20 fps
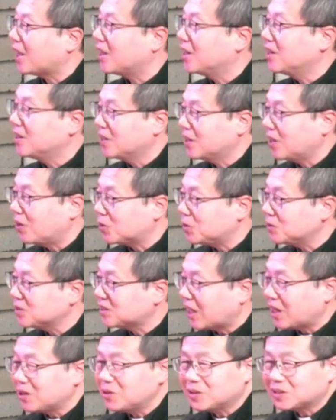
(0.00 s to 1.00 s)
老公
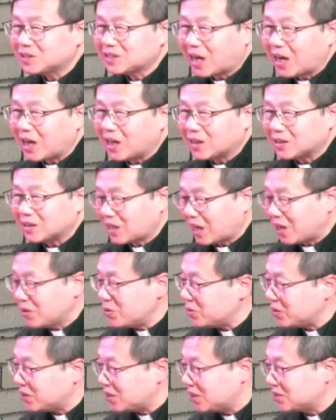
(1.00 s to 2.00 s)
打打打
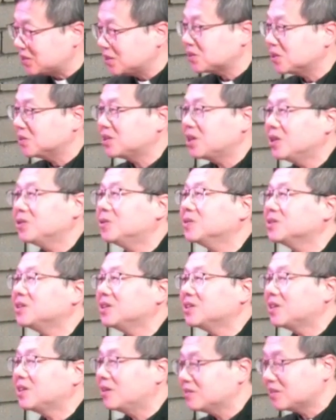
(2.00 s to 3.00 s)
女的，这是天公地
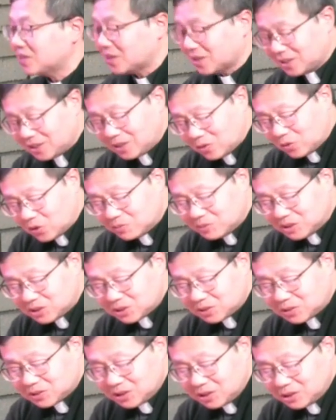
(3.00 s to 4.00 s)
道的，我们
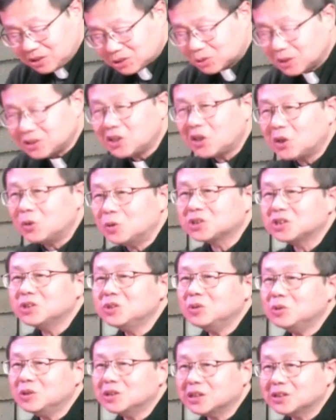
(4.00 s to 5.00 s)
就谁叫我是
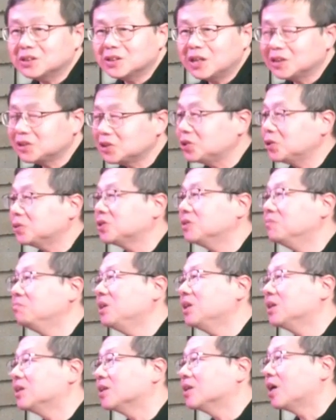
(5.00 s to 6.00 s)
女人呢？这就是
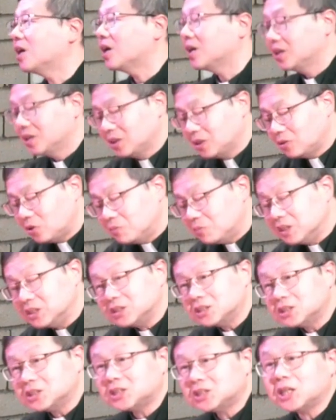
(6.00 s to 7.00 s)
命。我们
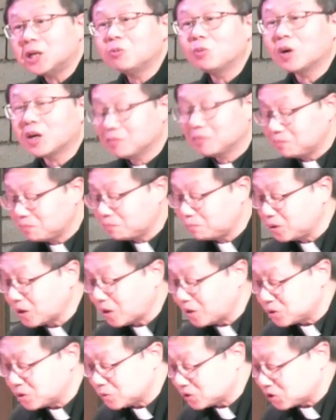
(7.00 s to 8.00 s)
千万不要
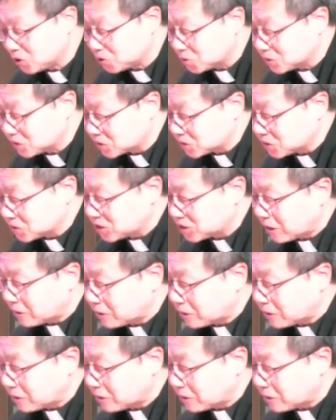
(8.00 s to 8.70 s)
有这种思想。